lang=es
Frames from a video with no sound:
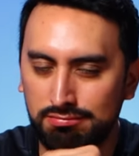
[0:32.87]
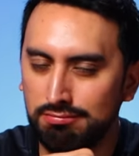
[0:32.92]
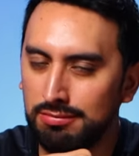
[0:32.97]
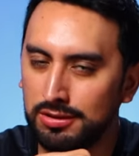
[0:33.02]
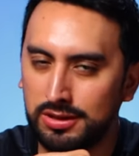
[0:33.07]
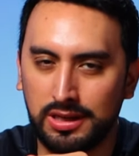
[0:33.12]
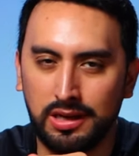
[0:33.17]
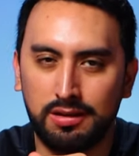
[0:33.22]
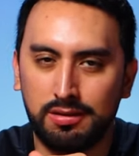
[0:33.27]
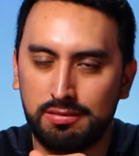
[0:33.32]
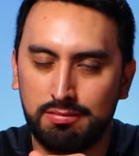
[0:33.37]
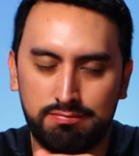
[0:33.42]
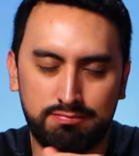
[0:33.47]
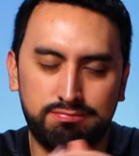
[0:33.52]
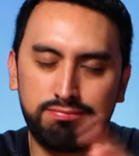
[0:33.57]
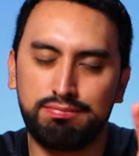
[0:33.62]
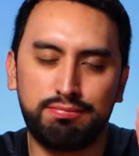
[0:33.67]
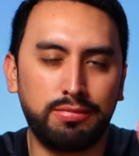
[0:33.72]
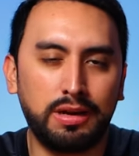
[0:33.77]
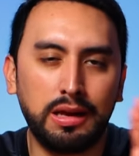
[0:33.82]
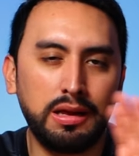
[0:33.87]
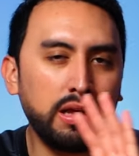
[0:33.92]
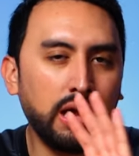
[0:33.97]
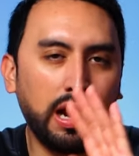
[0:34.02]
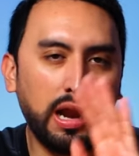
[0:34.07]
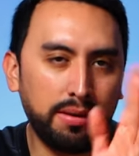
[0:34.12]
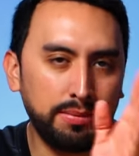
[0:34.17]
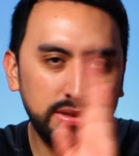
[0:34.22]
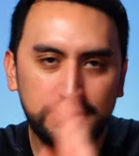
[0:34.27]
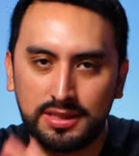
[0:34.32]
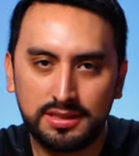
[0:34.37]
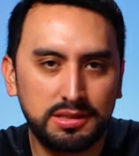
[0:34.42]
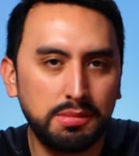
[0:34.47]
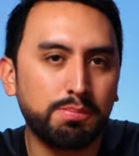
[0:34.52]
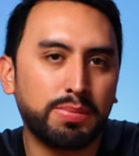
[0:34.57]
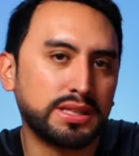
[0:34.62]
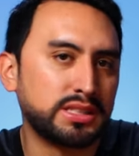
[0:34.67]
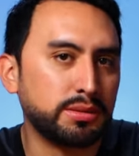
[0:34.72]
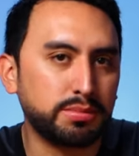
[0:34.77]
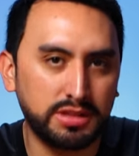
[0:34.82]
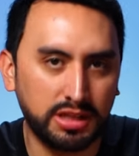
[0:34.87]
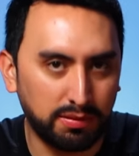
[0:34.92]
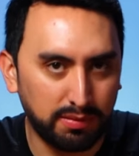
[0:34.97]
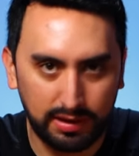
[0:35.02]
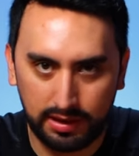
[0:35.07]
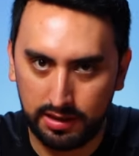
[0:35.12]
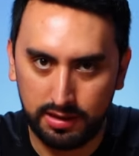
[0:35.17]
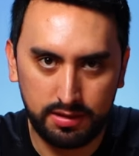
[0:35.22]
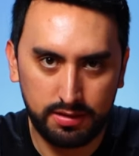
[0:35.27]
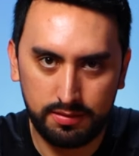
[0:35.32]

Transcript: o sea, a la vista es imperceptible.